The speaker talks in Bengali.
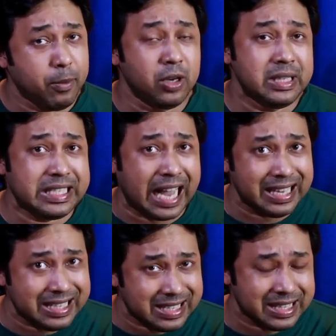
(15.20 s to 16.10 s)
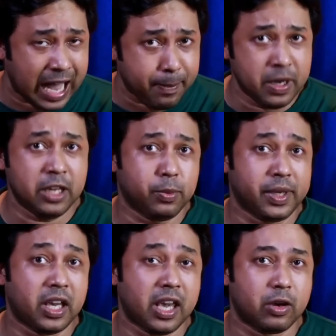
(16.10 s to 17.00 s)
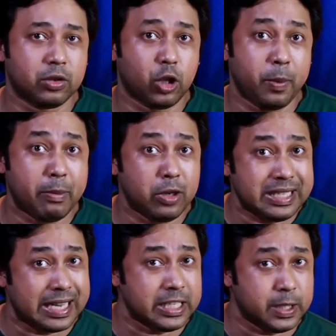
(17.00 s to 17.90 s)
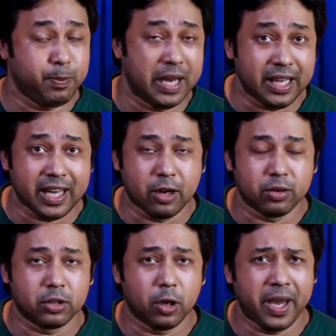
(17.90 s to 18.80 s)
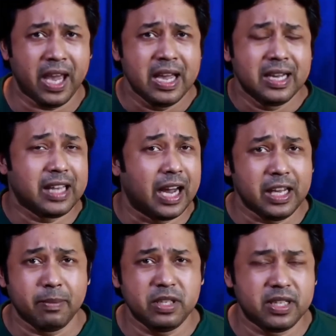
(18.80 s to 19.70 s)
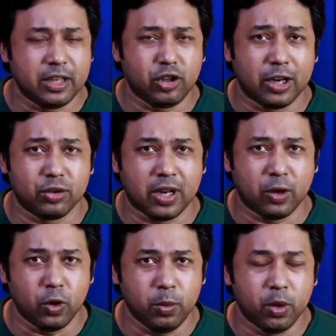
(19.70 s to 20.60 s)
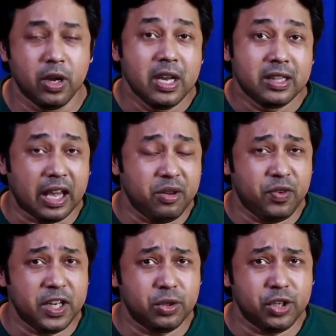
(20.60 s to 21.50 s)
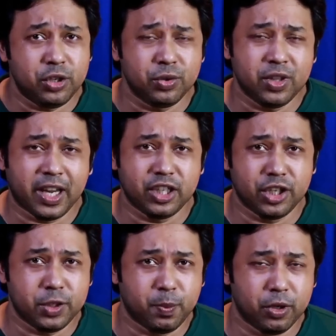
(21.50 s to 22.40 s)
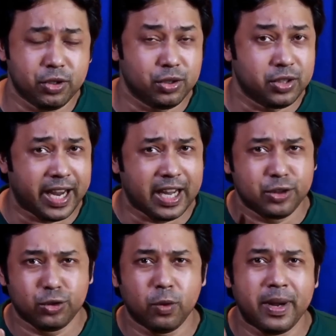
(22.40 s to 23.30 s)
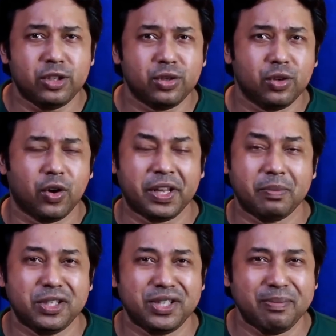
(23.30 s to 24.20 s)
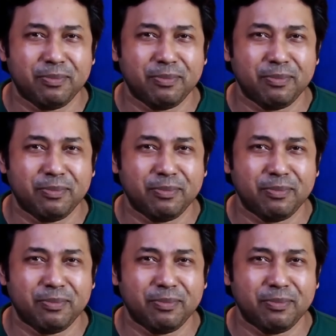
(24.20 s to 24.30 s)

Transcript: এবং চান্স না পেলে তোমাকে কি করতে হবে এবং চান্স পেলে কি করতে হবে তা নিয়ে বিস্তারিত আলোচনা করব তাই ভিডিওটি শুরু থেকে শেষ পর্যন্ত দেখা তোমার জন্য অনেক বেশি